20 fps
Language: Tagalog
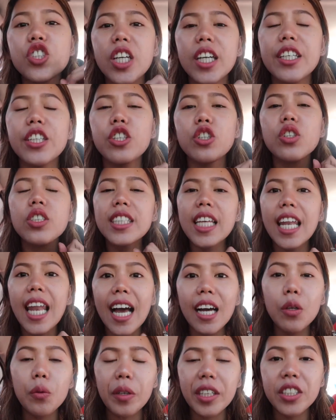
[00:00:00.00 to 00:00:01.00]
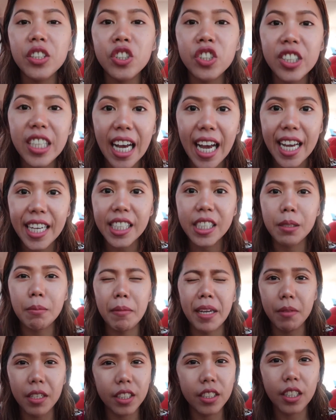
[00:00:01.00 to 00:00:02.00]
yung sa language guys,
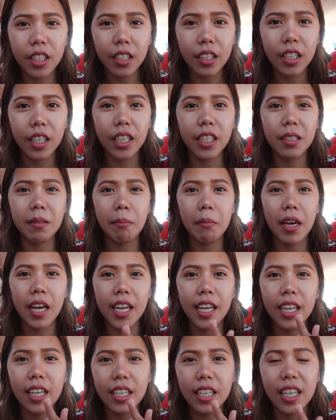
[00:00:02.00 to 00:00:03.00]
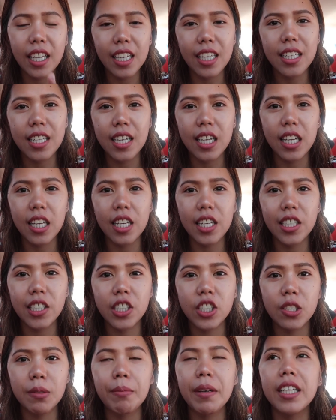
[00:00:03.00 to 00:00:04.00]
may Mandarin, may
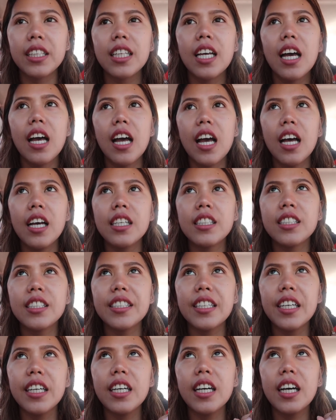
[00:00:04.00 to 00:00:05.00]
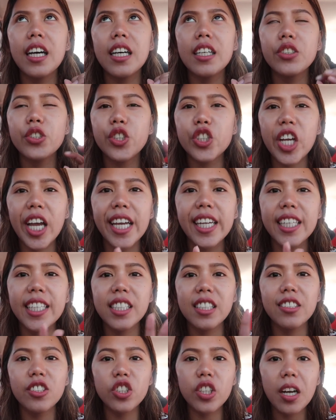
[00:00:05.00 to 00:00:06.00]
English, but sa
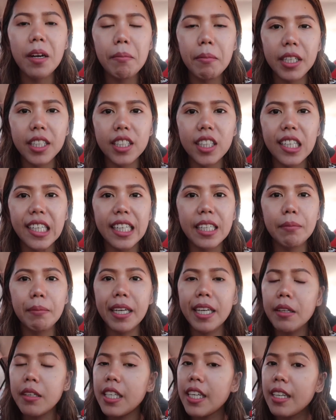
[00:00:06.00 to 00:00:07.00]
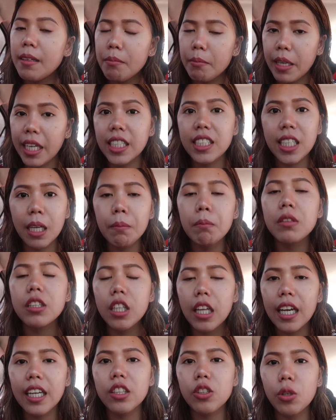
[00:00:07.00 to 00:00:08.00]
Chinese at saka Mandarin, may, may
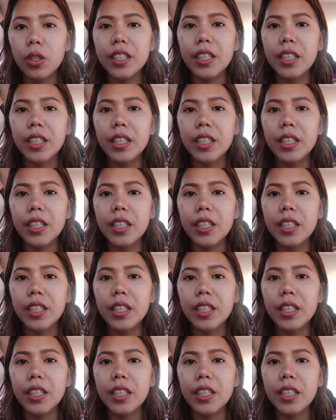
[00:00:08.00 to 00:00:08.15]
subtitle